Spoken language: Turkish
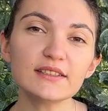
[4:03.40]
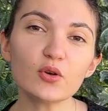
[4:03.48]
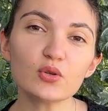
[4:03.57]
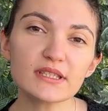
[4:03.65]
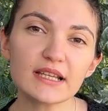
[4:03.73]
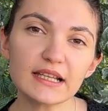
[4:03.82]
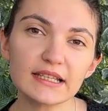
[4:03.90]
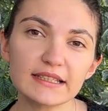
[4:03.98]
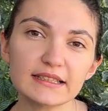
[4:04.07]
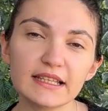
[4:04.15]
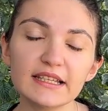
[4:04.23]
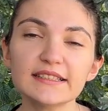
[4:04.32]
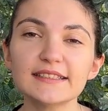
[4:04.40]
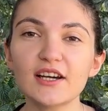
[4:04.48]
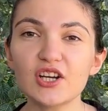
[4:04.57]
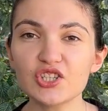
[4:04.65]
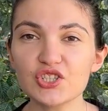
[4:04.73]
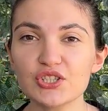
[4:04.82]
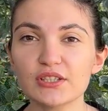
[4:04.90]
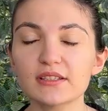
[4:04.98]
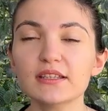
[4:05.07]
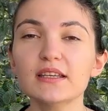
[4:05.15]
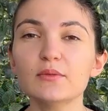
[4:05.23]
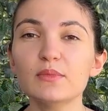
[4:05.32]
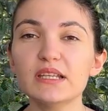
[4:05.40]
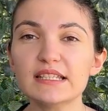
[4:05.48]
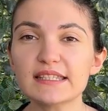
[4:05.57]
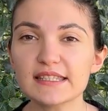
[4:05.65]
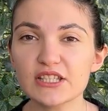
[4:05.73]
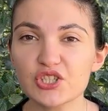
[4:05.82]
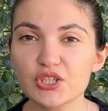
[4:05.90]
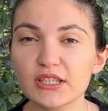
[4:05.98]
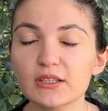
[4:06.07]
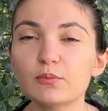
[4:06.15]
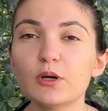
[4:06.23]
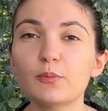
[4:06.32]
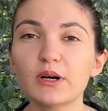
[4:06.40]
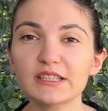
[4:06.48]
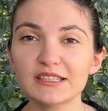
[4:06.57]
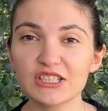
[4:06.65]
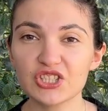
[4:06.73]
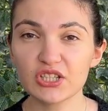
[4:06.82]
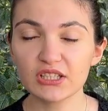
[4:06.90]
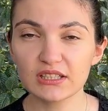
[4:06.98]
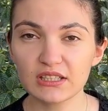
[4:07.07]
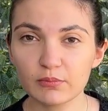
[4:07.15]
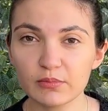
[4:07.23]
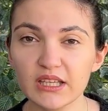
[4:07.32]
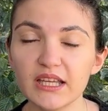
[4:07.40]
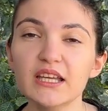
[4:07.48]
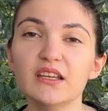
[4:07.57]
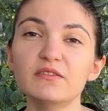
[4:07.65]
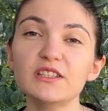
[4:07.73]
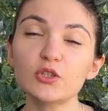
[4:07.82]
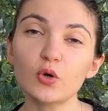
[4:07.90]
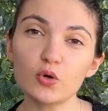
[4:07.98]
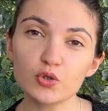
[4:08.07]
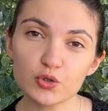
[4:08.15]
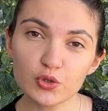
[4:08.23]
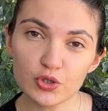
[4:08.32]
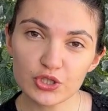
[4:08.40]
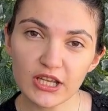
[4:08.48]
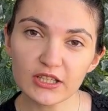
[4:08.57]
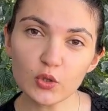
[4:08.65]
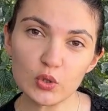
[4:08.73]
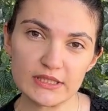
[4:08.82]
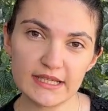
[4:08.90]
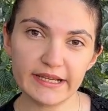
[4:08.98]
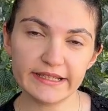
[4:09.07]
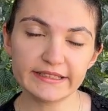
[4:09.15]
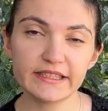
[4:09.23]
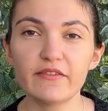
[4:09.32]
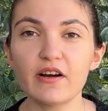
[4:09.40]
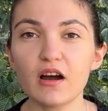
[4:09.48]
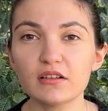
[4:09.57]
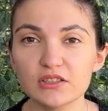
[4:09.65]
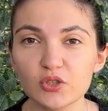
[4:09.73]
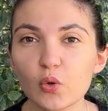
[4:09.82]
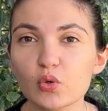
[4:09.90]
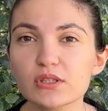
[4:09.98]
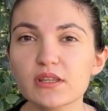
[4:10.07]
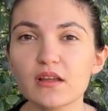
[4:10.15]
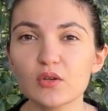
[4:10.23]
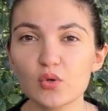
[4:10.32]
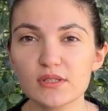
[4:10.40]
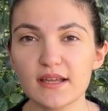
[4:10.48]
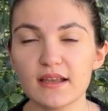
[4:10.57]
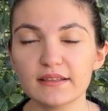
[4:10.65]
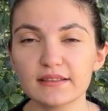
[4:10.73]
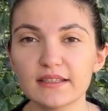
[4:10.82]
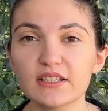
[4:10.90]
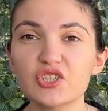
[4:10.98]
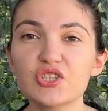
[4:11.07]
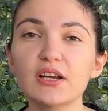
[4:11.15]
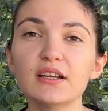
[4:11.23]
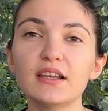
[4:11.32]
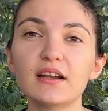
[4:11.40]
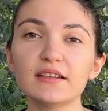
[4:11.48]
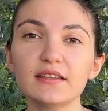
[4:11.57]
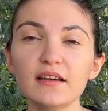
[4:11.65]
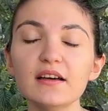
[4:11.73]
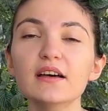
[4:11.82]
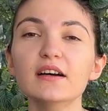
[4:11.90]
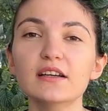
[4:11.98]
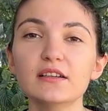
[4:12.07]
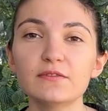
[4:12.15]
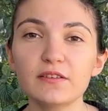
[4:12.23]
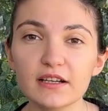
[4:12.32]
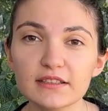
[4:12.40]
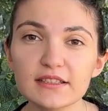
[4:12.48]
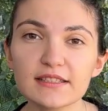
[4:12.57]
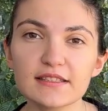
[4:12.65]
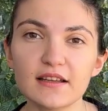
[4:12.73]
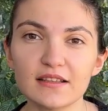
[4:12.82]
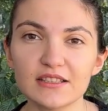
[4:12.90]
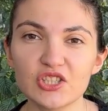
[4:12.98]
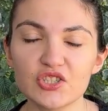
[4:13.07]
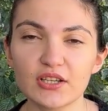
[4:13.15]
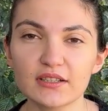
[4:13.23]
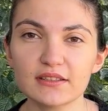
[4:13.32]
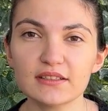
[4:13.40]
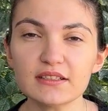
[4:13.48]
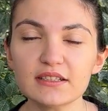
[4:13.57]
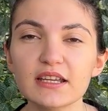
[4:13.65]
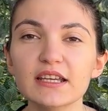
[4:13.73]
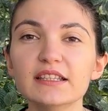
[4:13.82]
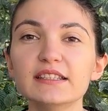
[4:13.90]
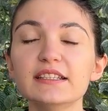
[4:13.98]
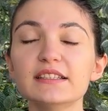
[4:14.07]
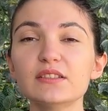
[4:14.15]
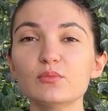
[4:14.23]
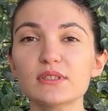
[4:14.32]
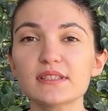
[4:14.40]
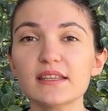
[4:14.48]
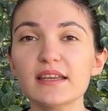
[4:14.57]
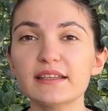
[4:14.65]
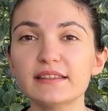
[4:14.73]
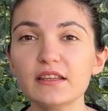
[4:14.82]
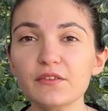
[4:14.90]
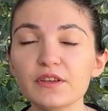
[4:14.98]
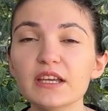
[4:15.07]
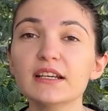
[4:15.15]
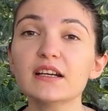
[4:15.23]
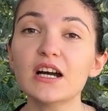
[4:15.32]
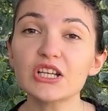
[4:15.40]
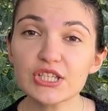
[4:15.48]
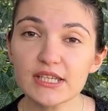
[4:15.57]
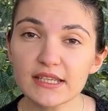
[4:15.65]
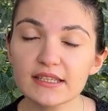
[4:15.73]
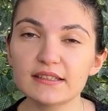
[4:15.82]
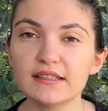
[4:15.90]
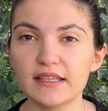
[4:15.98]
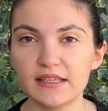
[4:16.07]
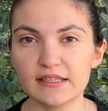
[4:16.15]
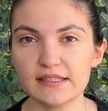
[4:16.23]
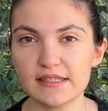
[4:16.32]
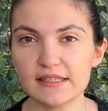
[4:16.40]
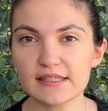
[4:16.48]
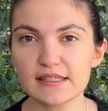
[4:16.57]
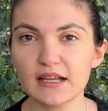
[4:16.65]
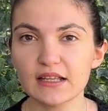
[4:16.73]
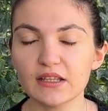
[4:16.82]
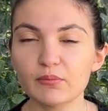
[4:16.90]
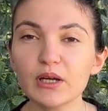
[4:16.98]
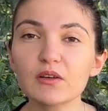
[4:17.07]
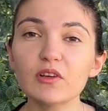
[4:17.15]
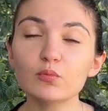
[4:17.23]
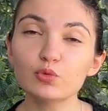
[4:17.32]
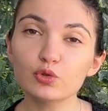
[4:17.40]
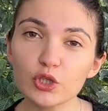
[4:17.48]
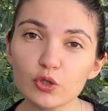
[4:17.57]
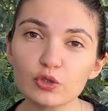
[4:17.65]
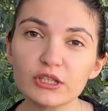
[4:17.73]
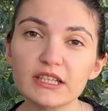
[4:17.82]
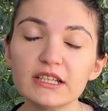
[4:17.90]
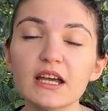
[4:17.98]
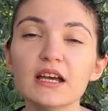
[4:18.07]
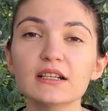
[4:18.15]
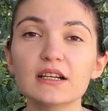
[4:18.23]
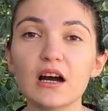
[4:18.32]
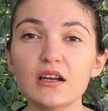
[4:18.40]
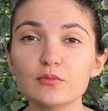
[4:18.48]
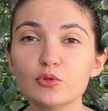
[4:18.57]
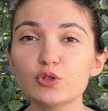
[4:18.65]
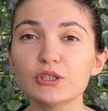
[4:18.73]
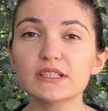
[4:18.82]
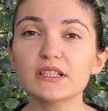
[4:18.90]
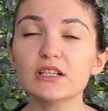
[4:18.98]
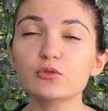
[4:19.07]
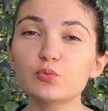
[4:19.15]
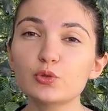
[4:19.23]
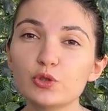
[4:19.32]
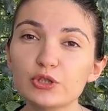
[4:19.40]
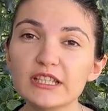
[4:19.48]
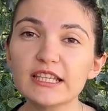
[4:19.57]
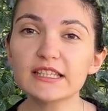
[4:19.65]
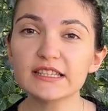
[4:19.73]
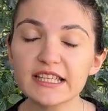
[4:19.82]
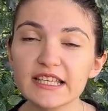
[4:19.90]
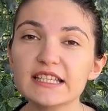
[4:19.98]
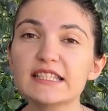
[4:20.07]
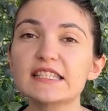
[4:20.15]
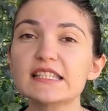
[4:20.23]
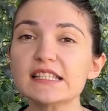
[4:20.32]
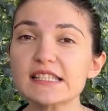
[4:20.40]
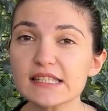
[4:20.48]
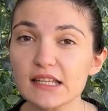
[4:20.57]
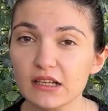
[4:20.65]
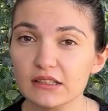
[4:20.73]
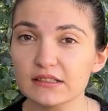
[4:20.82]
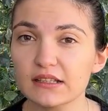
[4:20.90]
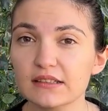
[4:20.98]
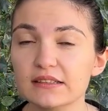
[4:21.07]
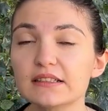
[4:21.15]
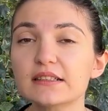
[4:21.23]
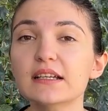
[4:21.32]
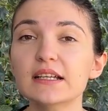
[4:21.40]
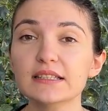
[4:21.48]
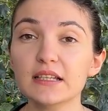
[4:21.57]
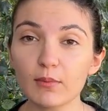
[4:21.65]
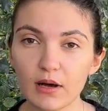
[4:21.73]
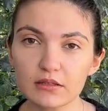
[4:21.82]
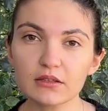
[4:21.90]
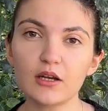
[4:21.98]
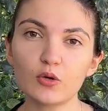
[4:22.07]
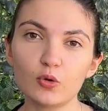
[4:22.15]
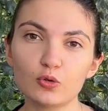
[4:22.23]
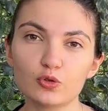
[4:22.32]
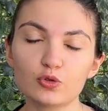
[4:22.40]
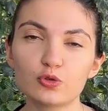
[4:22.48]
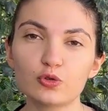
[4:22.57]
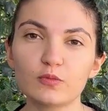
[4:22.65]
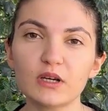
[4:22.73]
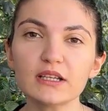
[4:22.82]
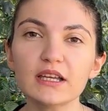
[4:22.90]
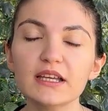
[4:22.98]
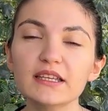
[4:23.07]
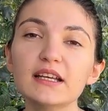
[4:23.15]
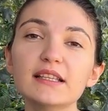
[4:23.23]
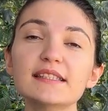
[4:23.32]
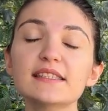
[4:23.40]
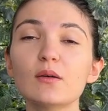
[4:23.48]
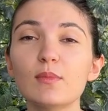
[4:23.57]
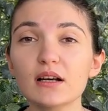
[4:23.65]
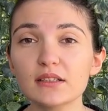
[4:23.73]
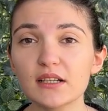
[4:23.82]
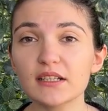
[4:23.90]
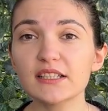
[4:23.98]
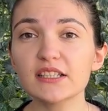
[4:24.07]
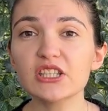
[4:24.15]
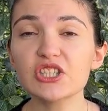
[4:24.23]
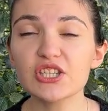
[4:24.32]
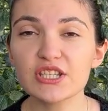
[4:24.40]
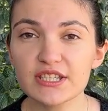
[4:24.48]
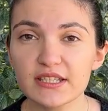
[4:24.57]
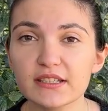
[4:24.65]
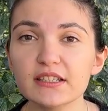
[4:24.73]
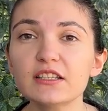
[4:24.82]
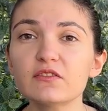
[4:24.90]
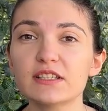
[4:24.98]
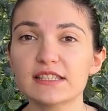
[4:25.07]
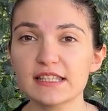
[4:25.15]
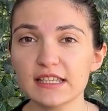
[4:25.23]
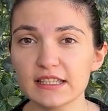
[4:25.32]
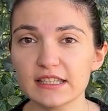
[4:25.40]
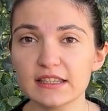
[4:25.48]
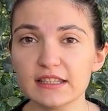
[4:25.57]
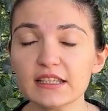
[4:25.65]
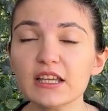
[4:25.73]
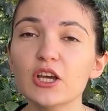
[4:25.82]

özellikle tarçın, melisa çayı, papatya çayı gibi fitoöstrojen özellikte ve antioksidan özellikteki çaylarda faydalı fayda sağlayacaktır. Diyetimizde hedef kan şekeri dengesini sağlamak ve buna yönelik karbonhidrat, protein dengesinin sağlandığı tabaklar oluşturmak. Yani tabaklardaki çeşitlilik ve zenginlik